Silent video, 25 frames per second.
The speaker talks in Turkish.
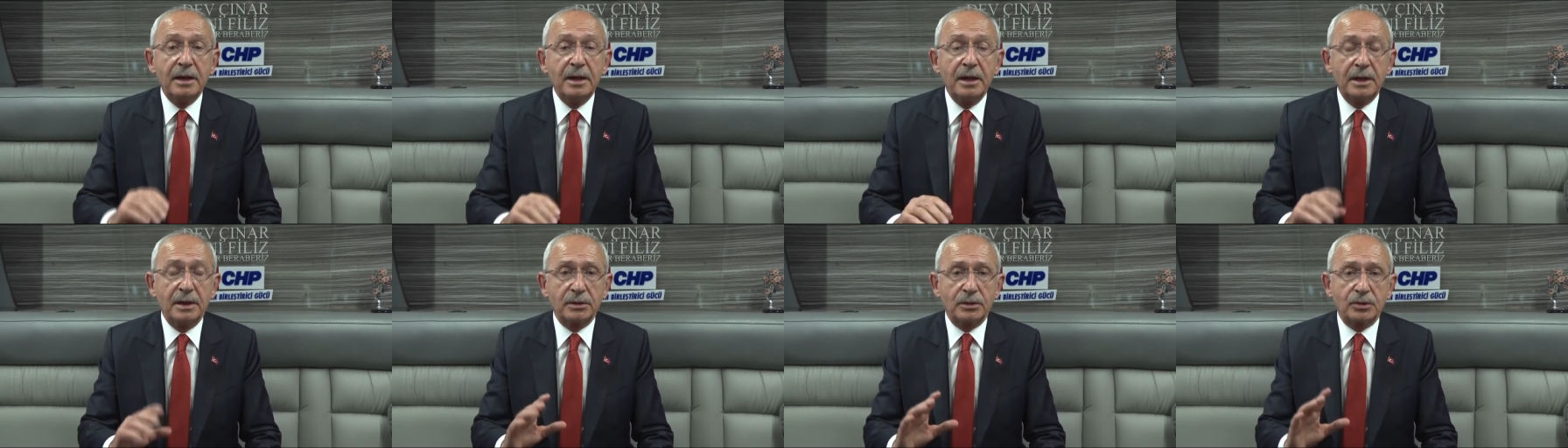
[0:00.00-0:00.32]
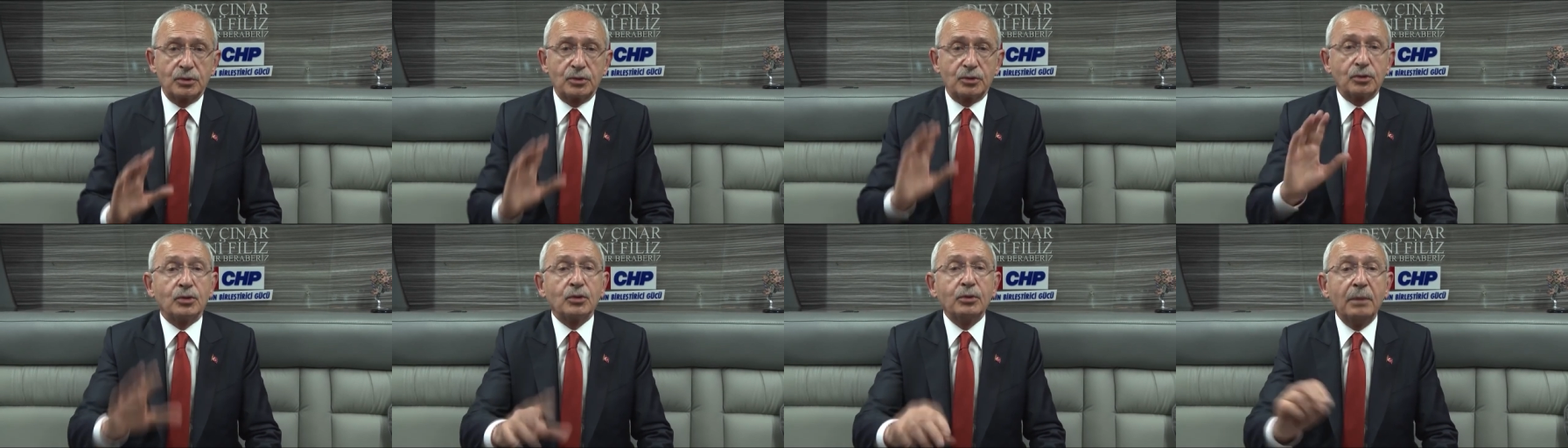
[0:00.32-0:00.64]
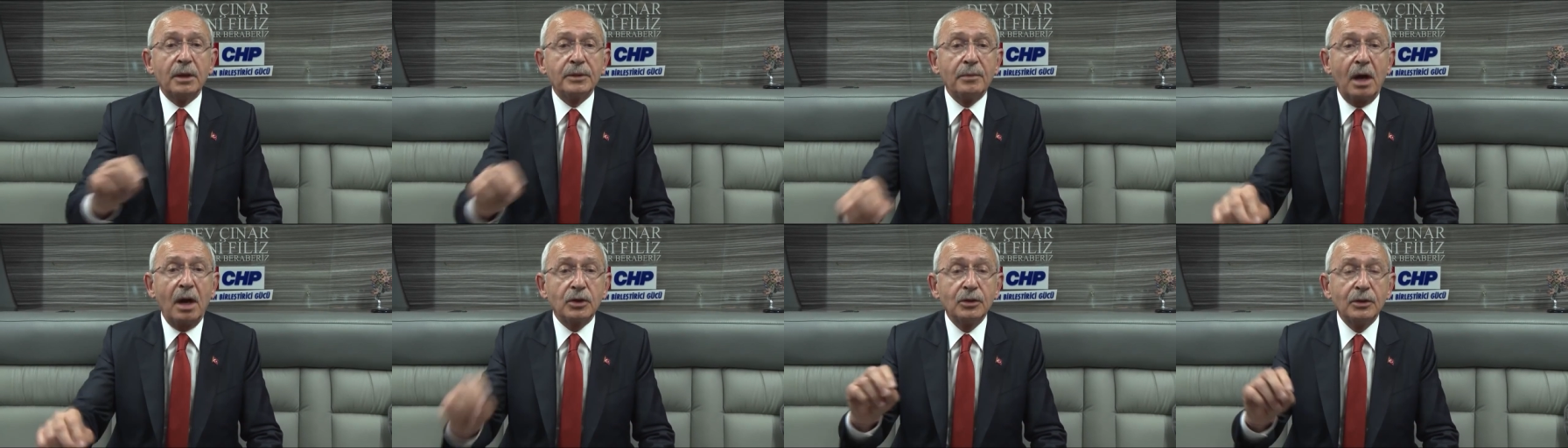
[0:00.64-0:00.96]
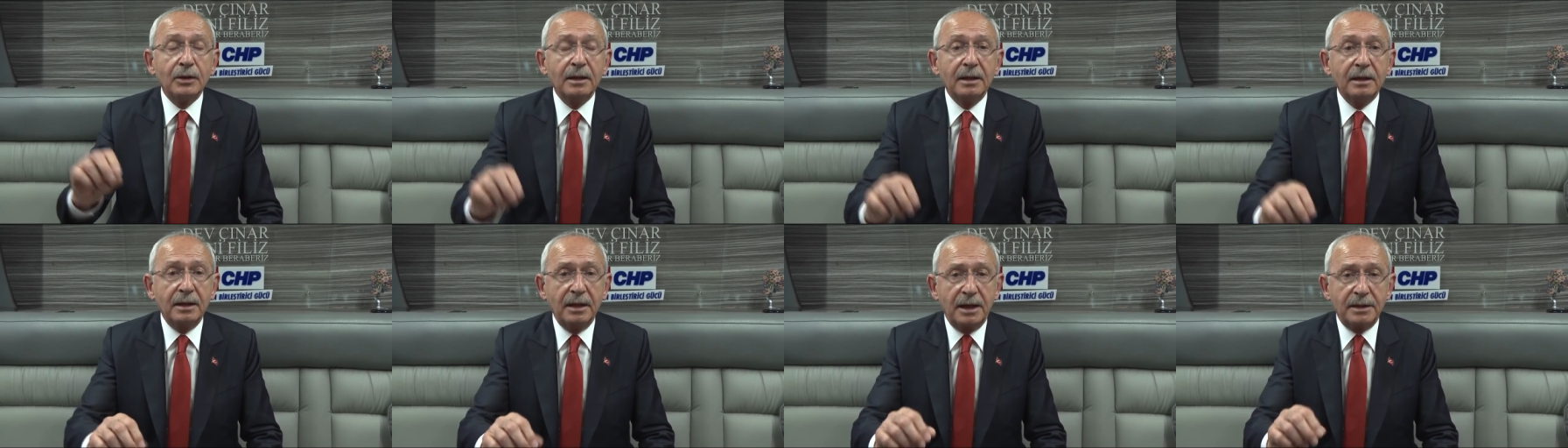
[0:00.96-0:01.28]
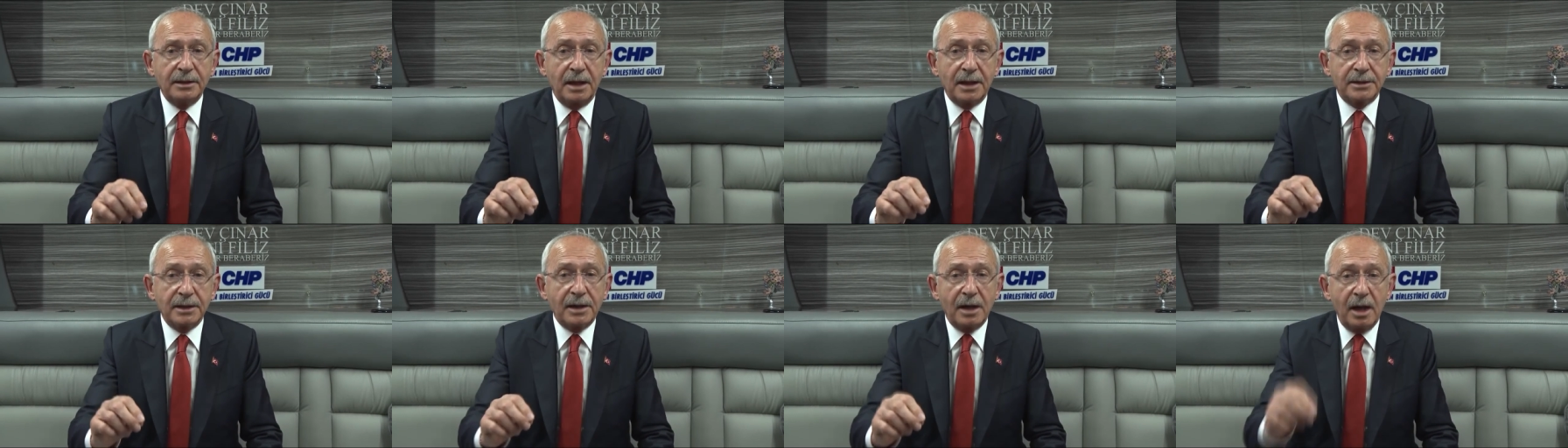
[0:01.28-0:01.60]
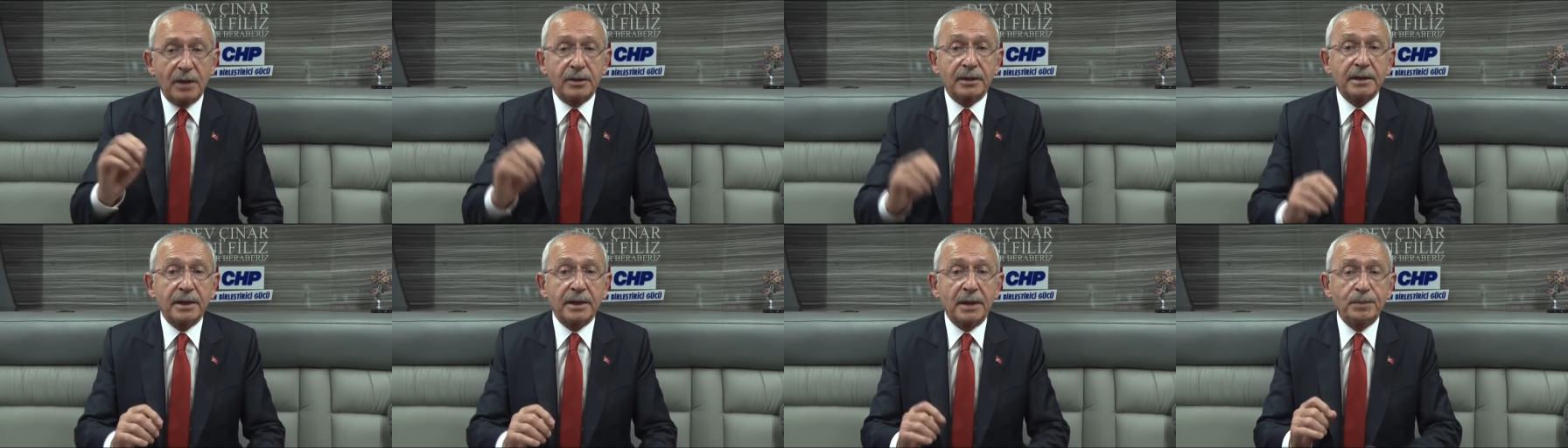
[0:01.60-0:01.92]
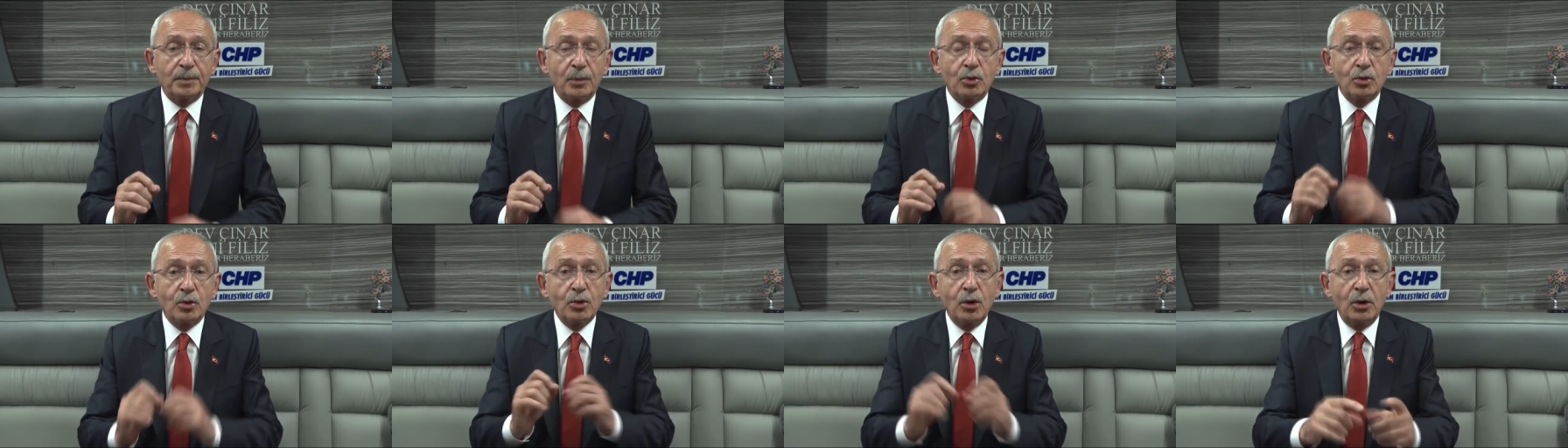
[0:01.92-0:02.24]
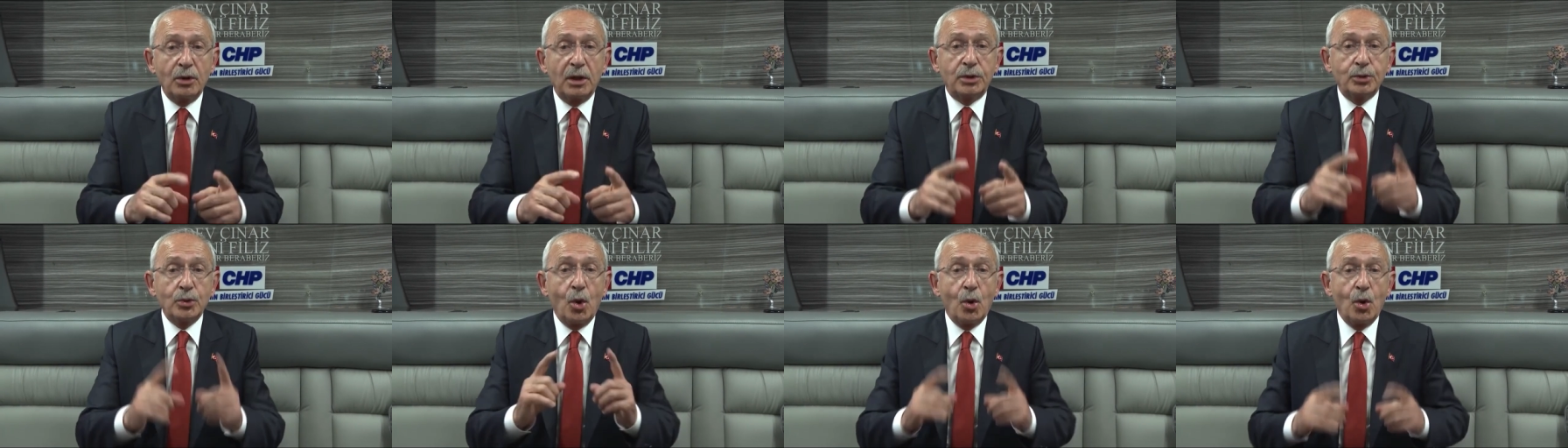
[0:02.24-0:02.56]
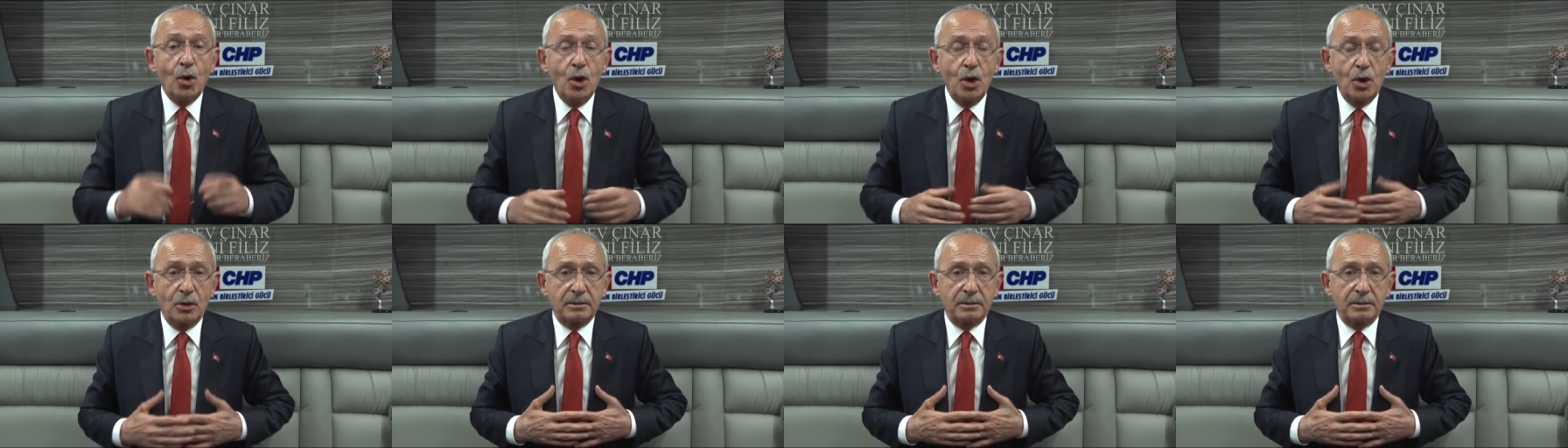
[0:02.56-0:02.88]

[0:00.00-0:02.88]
Muharrem İnce'nin Twitter'da 26 Mayıs'ta yaptığı,